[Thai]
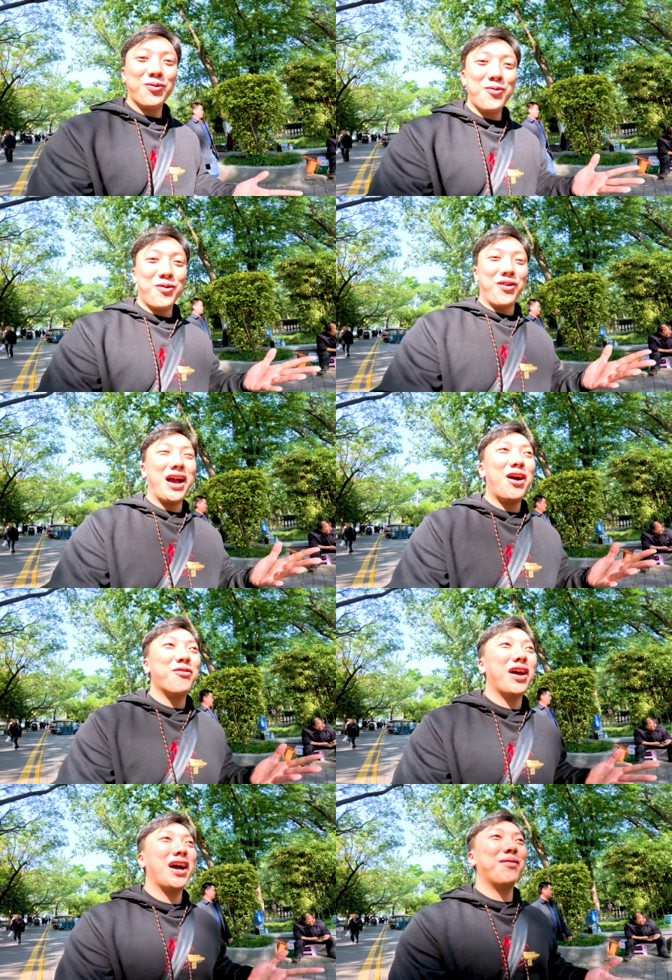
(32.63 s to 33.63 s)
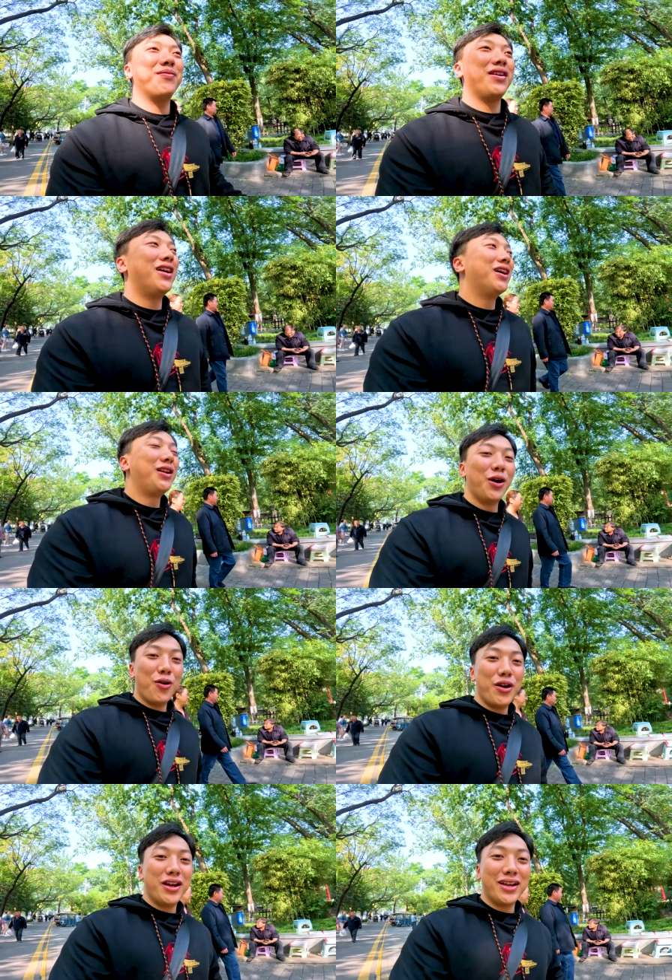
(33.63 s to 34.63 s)
ลูกๆของเขานะครับ โด
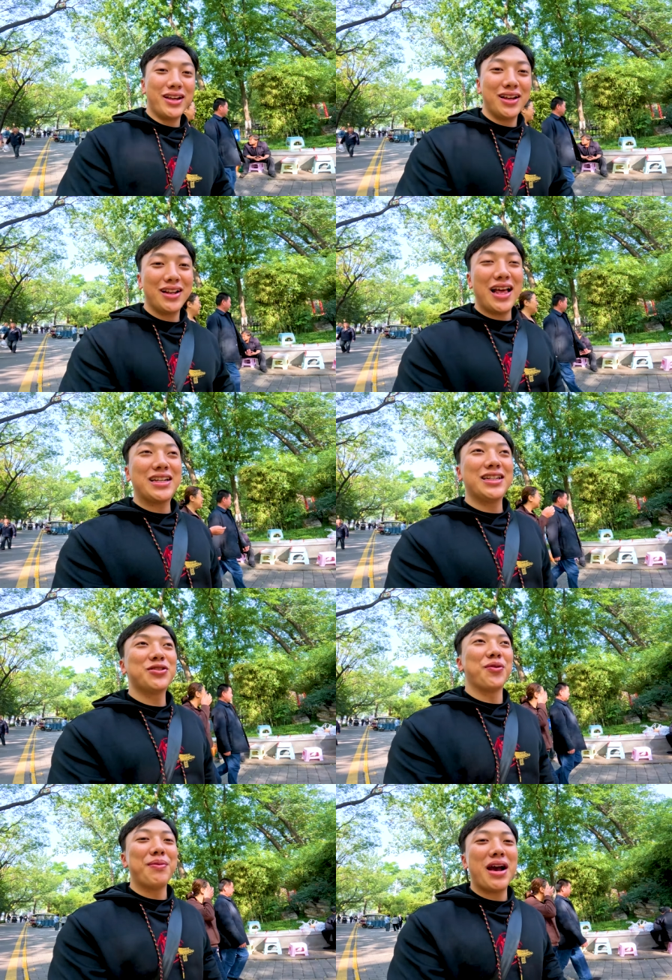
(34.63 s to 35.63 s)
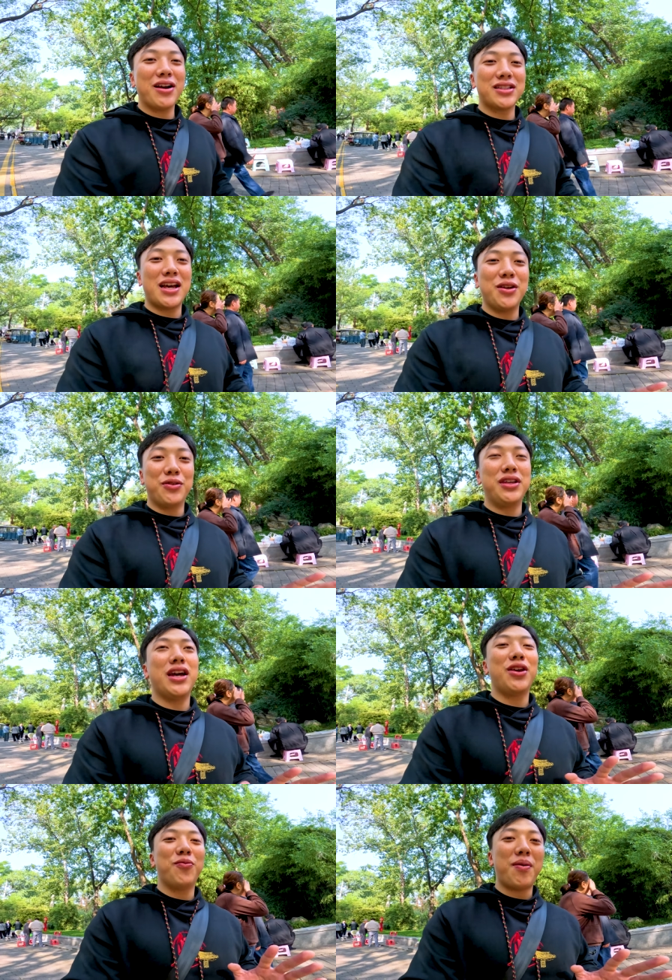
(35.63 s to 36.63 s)
ยรายชื่อส่วนมากก็จะอยู่ที่
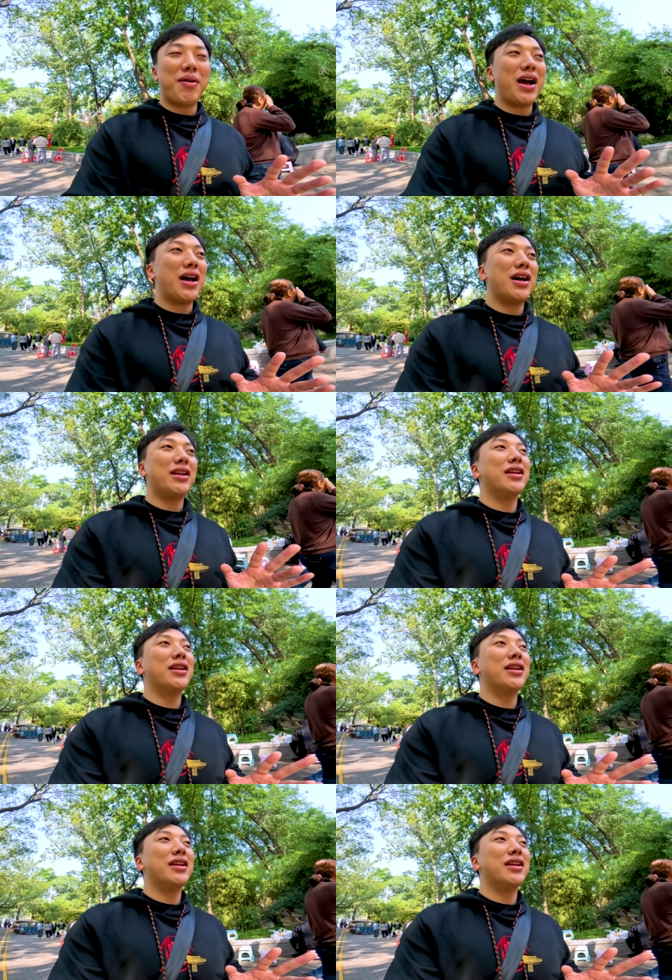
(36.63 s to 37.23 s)
อายุประมาณ